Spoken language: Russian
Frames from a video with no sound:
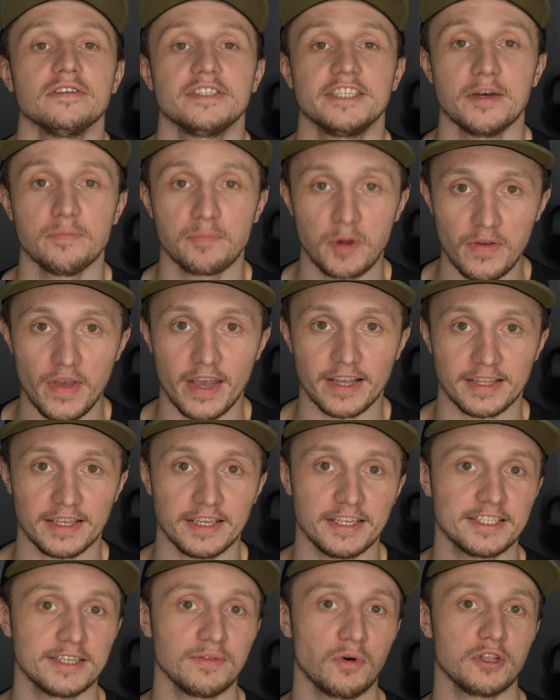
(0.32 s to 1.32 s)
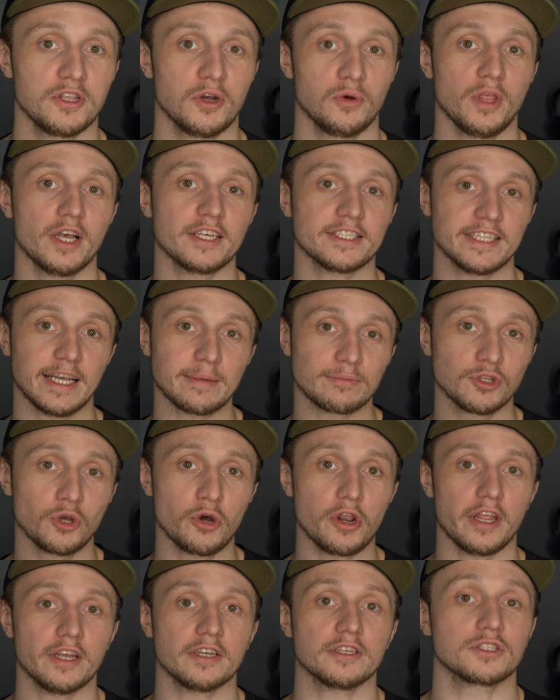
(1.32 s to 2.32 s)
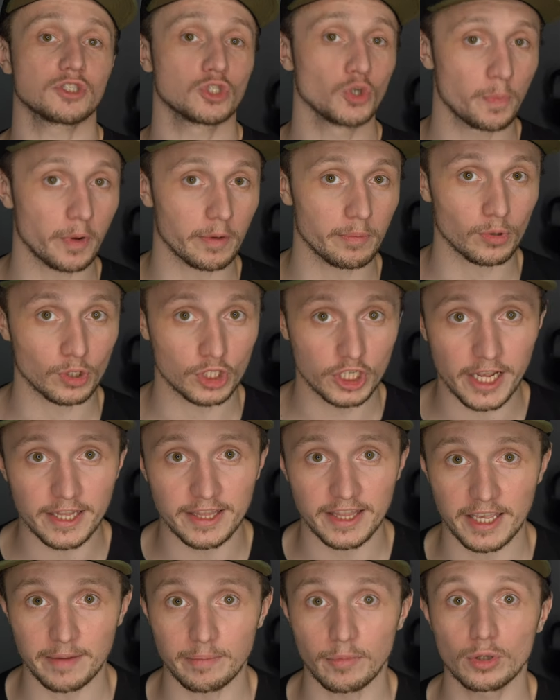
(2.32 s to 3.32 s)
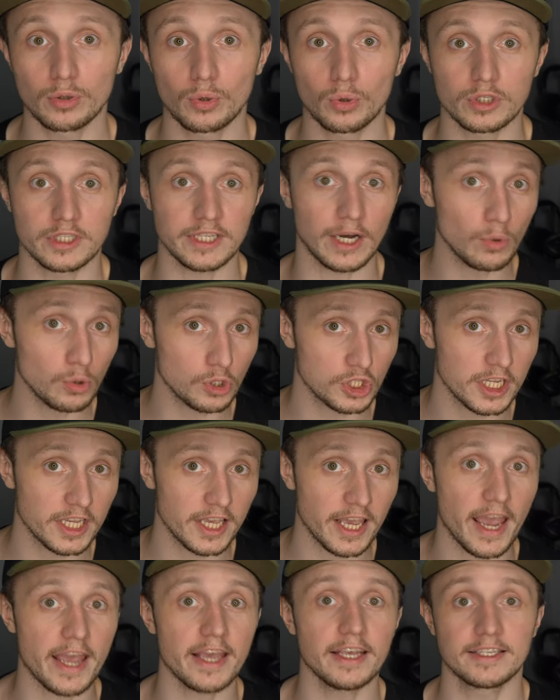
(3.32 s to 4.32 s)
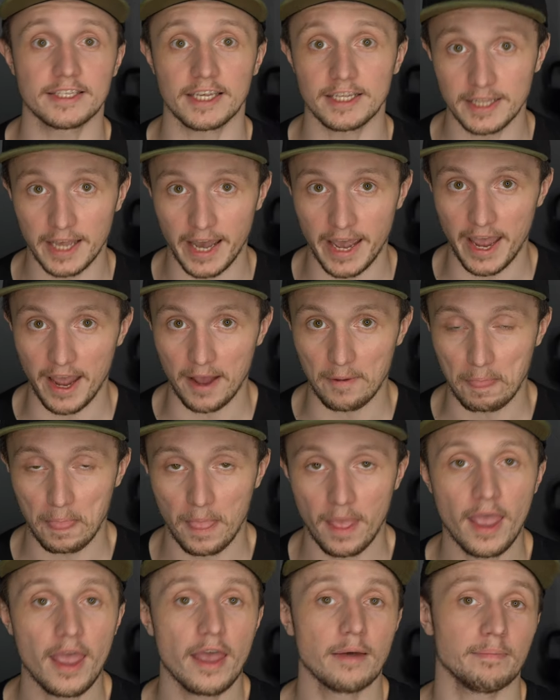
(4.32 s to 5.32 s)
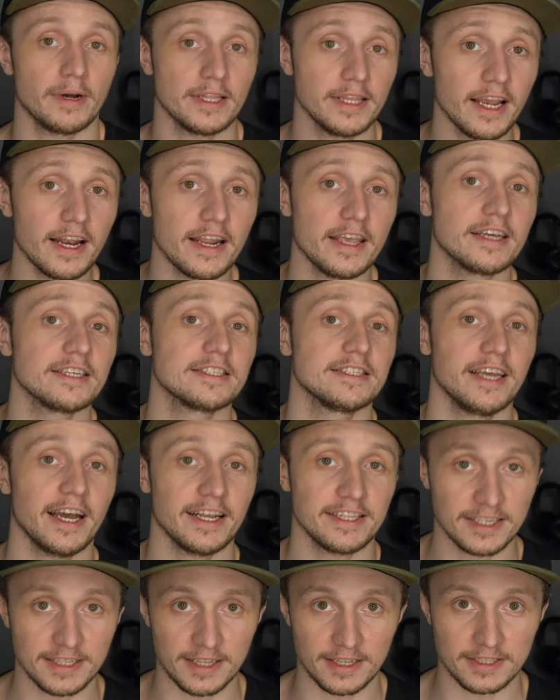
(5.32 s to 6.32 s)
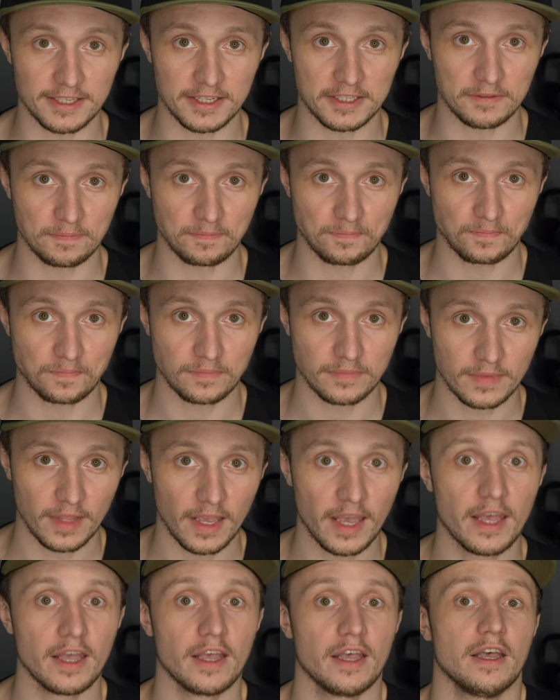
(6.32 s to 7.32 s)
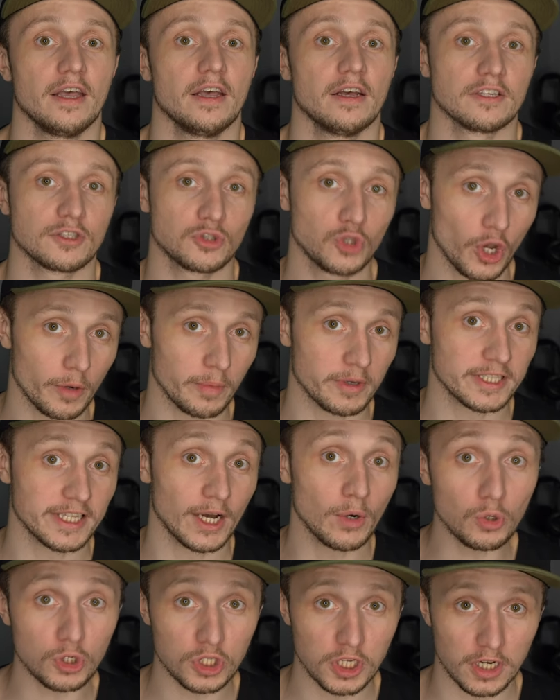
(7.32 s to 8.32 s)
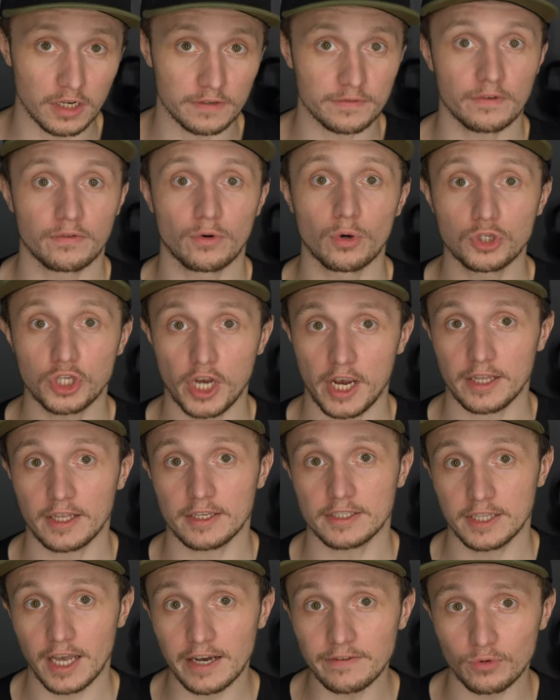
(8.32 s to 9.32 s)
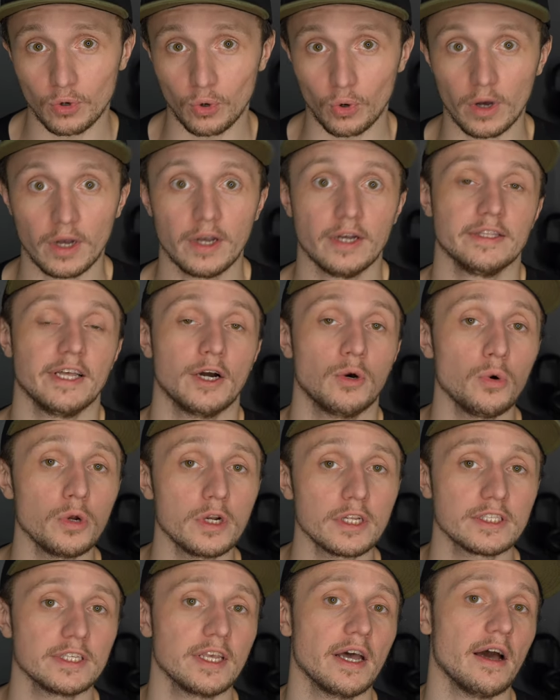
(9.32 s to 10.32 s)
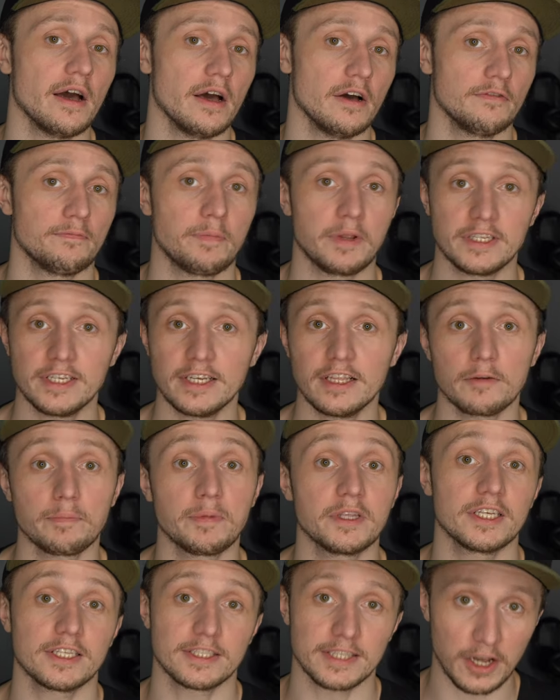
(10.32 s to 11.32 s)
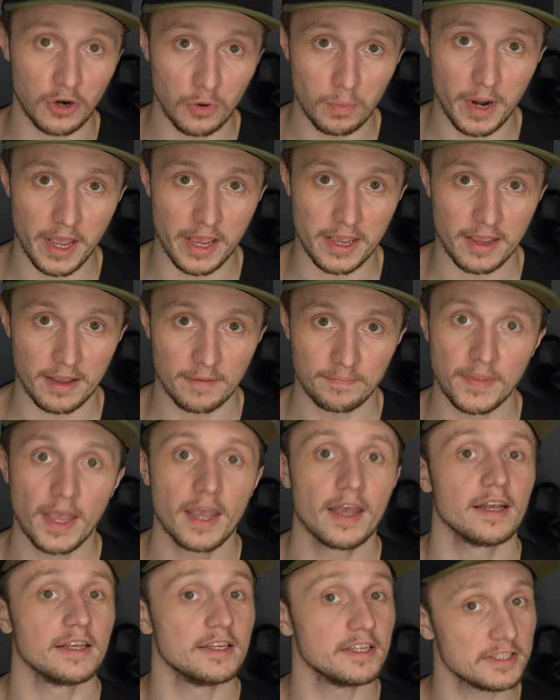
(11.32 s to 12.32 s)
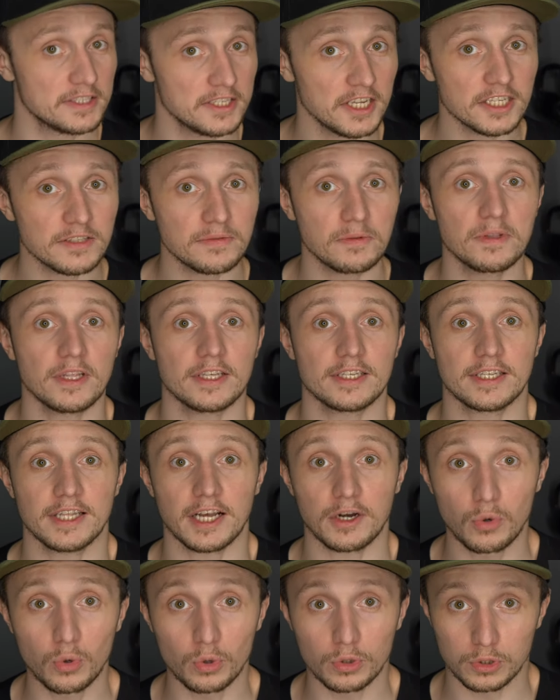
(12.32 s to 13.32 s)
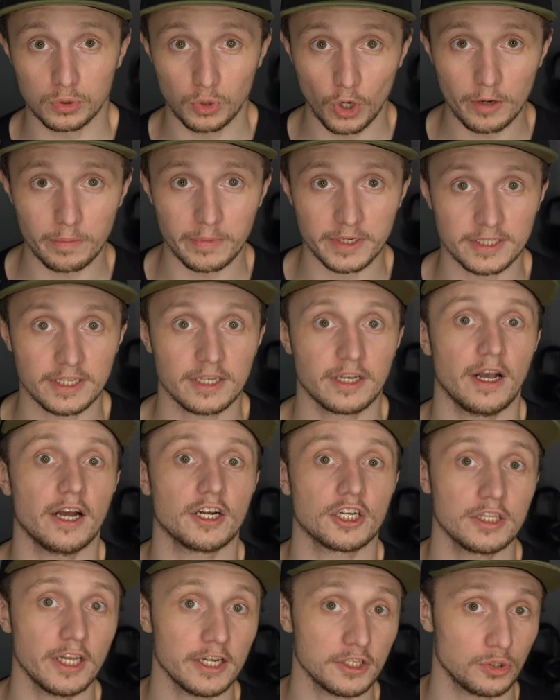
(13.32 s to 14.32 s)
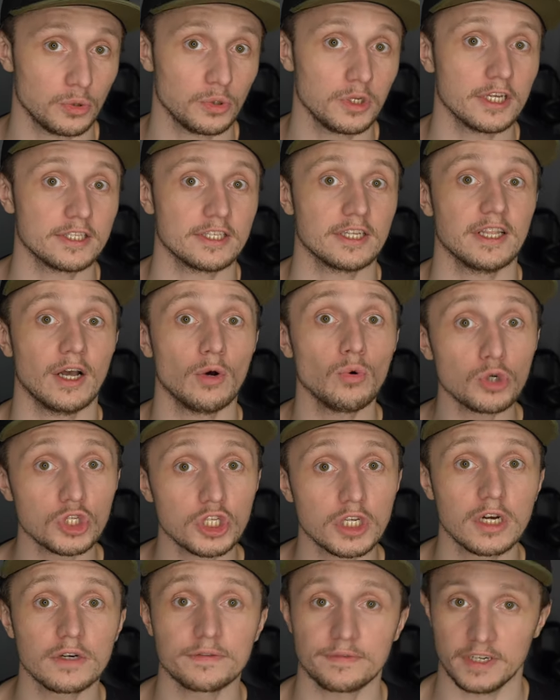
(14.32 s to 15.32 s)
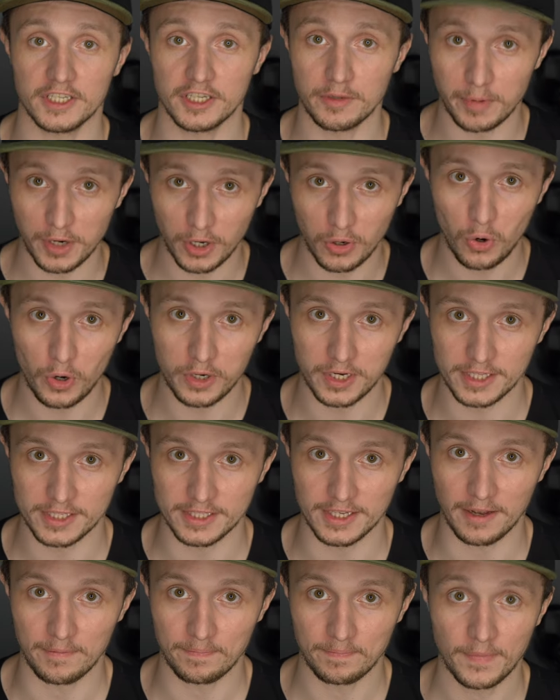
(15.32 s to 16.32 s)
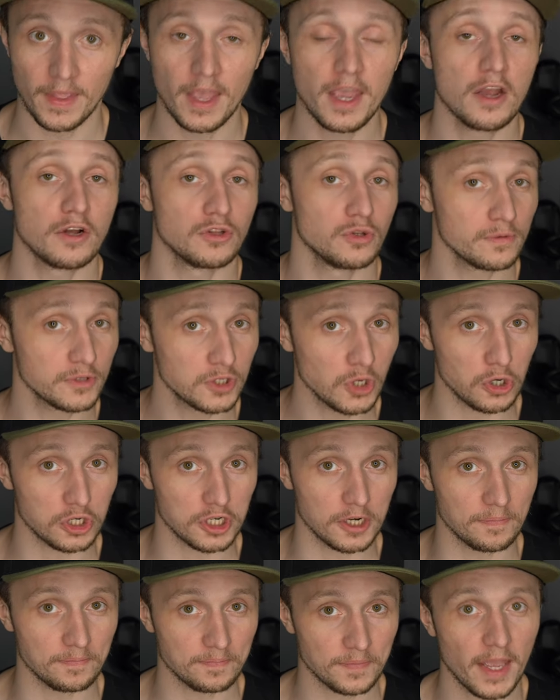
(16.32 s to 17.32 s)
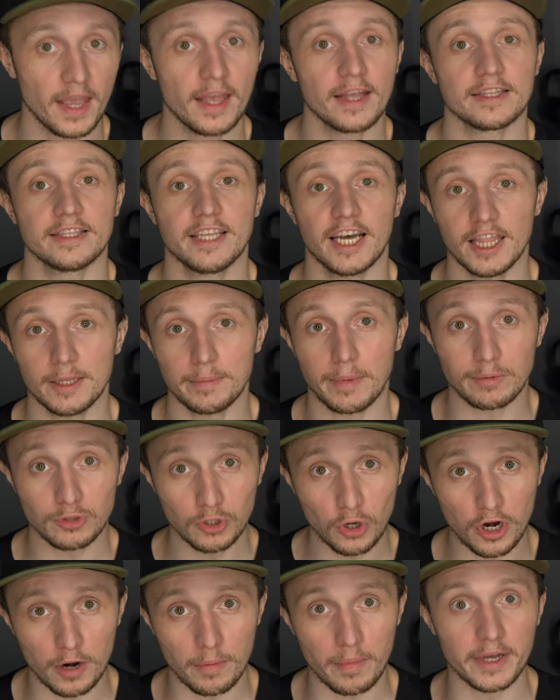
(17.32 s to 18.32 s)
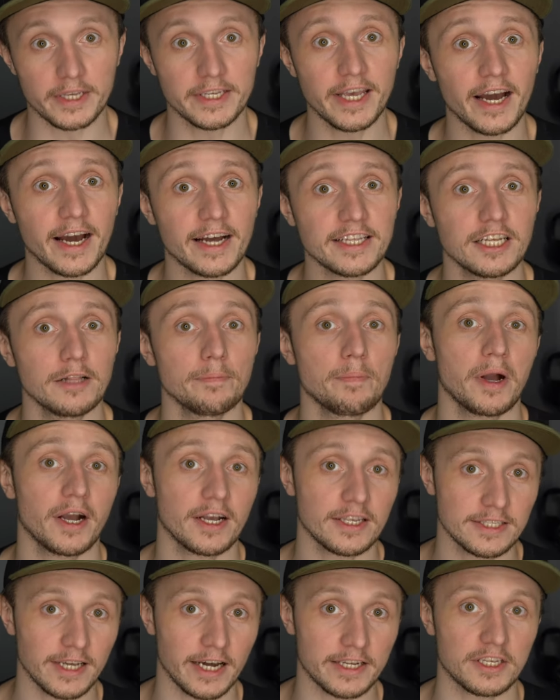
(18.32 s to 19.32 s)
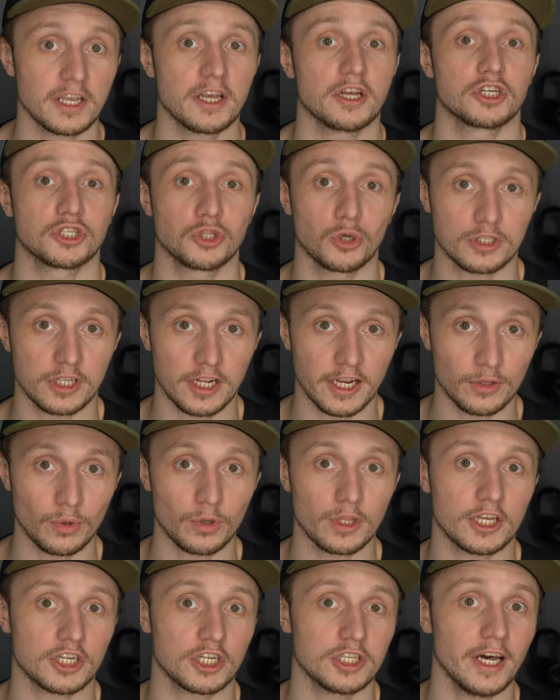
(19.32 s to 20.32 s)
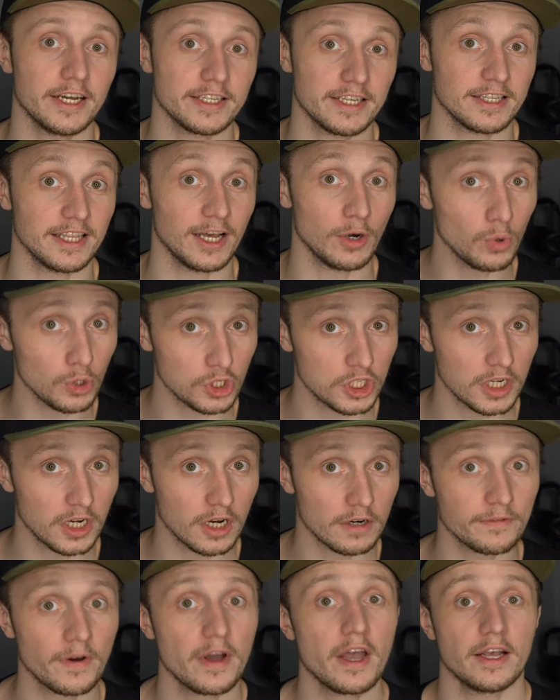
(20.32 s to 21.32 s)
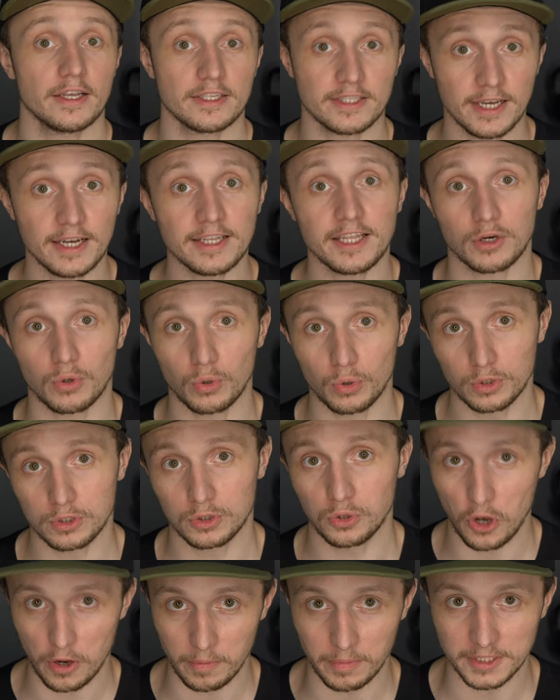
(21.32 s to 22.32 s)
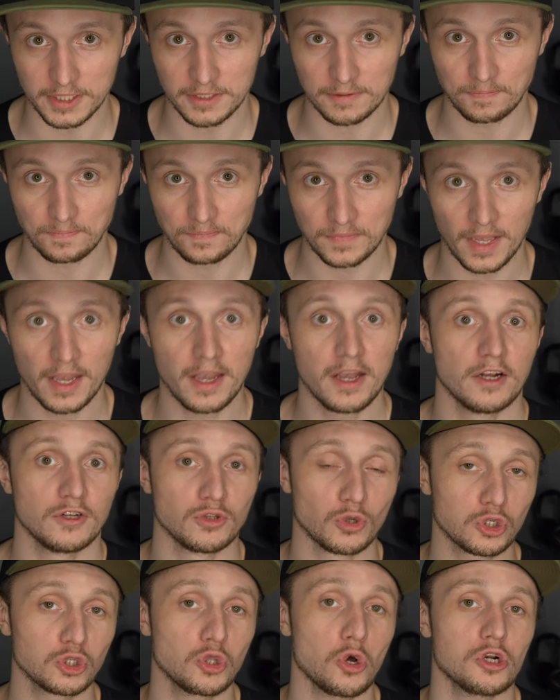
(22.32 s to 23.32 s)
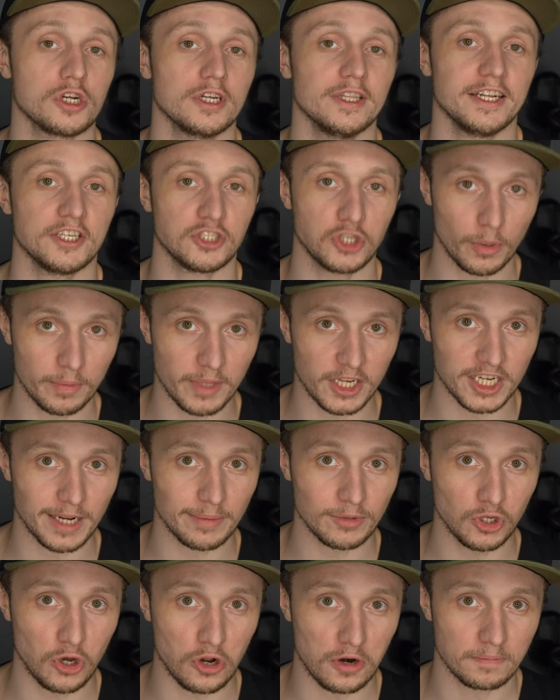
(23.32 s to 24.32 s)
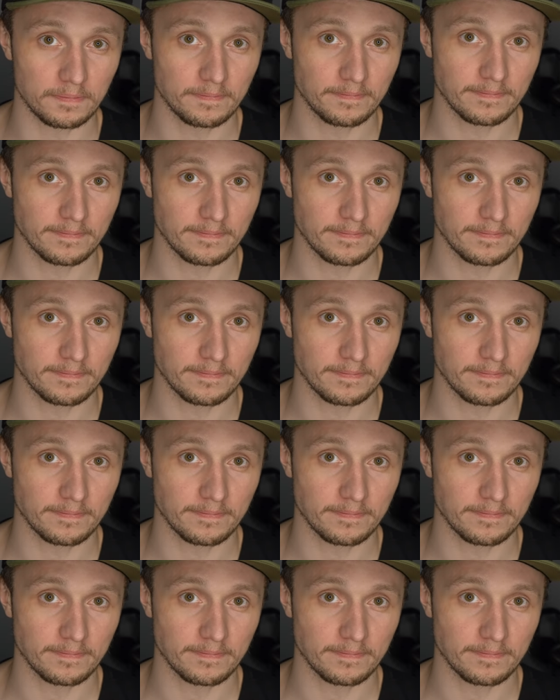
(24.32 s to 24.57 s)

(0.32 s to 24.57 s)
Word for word: Всем привет! И сегодня у нас на обзоре супербюджетные Bluetooth наушники из Китая, модель XT11. Стоимость наушников, включая доставку, находится а, в пределах 500 рублей. Естественно, за такую стоимость ожидать чудес от наушников не приходится. Но все же, данным обзором я хотел показать, что следует ожидать от наушников за такую стоимость. Ну что же, начнем наш обзор.